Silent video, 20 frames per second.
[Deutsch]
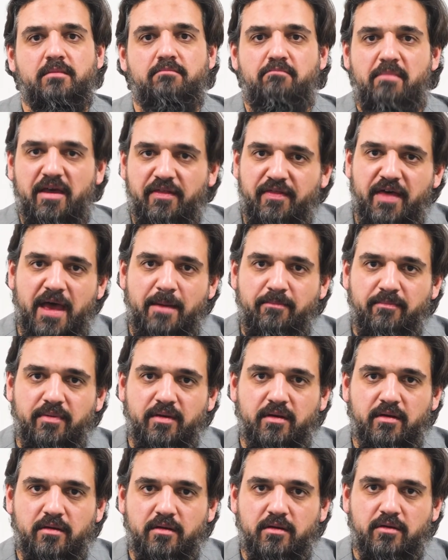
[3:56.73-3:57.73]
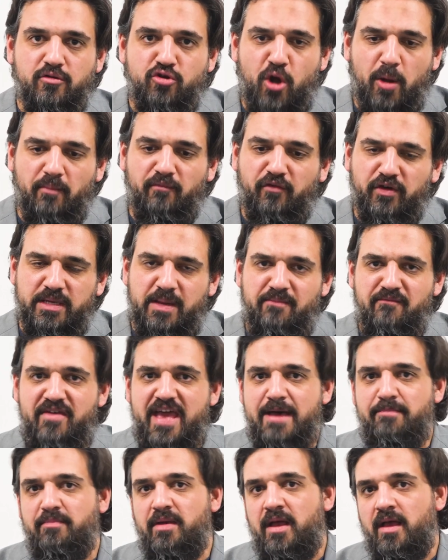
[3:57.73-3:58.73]
Madhab kommt von dem
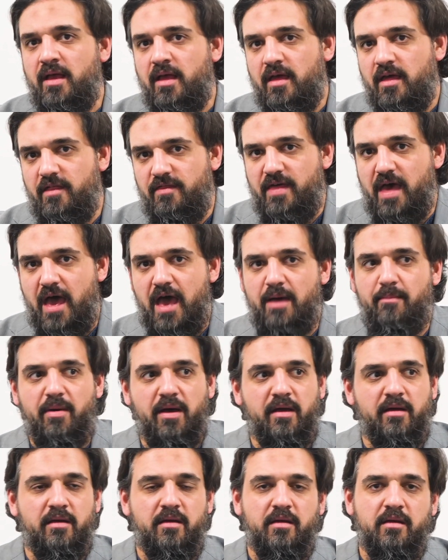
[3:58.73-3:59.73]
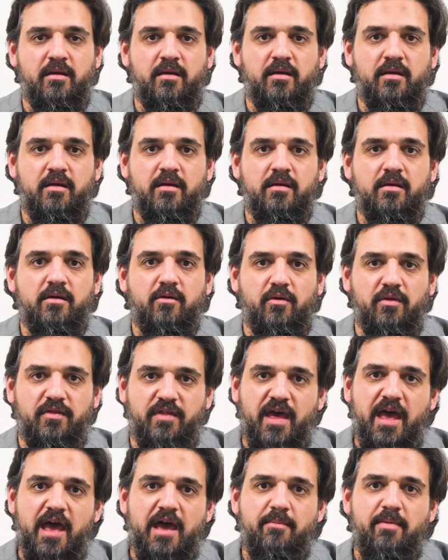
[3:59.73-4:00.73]
Verb Dhahaba. Und
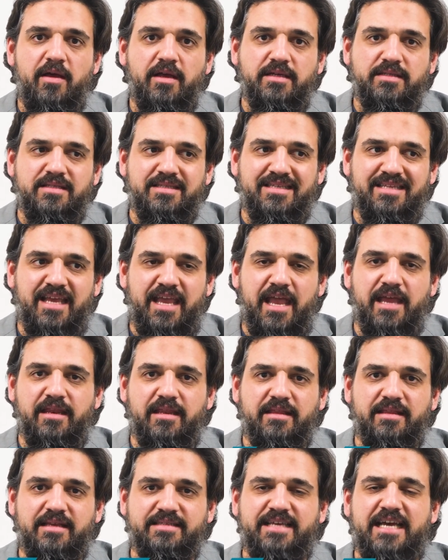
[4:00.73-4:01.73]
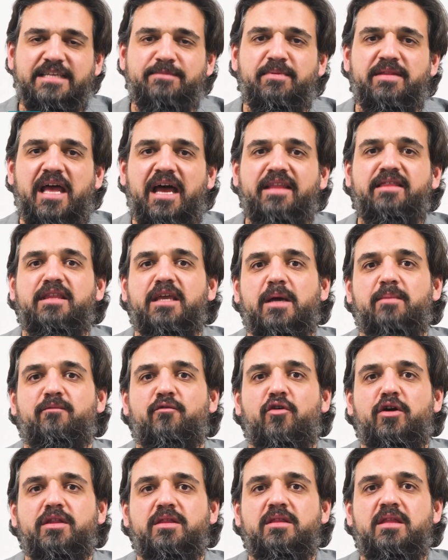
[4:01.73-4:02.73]
Dhahaba ist gehen, das heißt mit anderen
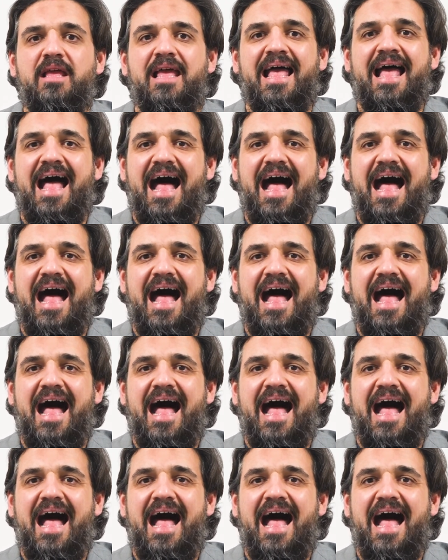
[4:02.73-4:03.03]
Worten,